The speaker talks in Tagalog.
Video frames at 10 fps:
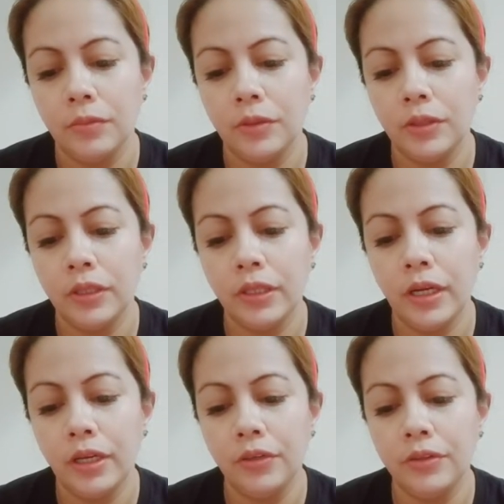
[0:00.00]
Punta
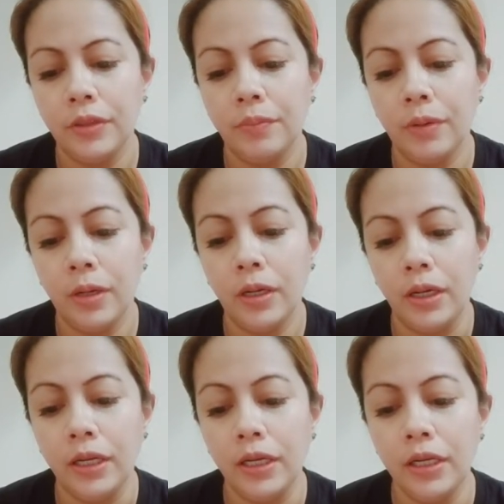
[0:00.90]
tayo sa
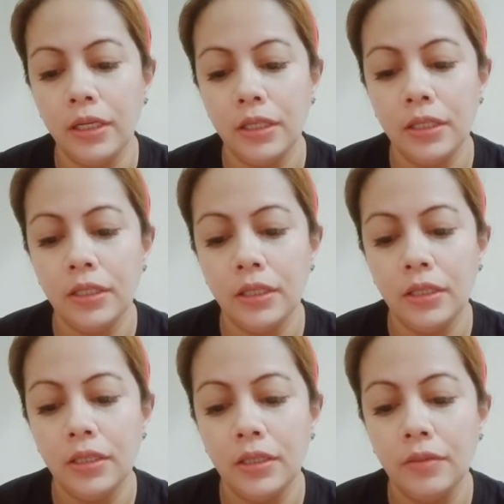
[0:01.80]
may
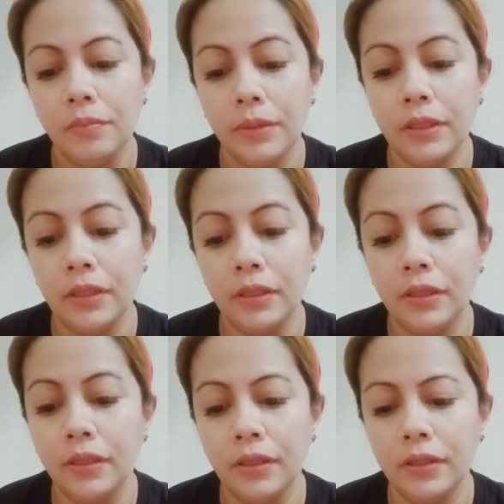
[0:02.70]

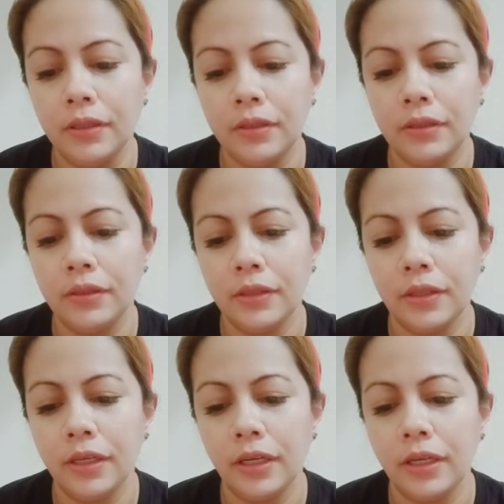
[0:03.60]
mata.
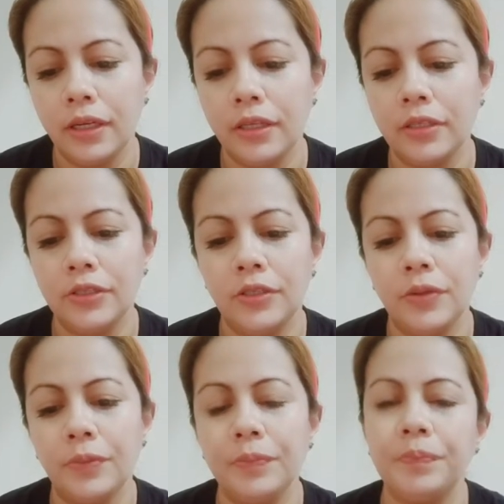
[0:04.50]
Okay guys, so.